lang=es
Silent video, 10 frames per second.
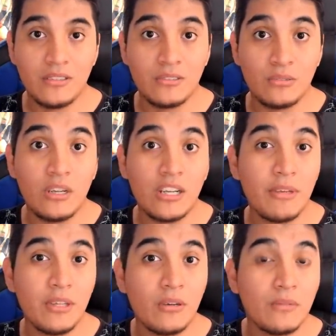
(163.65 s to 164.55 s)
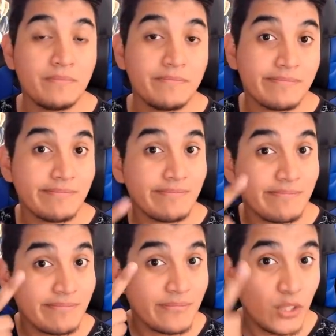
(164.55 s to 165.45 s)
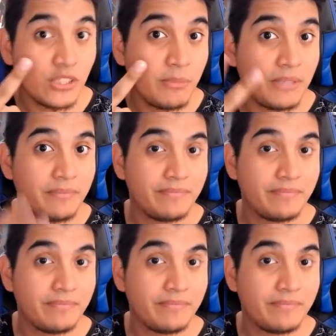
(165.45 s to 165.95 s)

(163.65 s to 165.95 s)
solo han habido dos B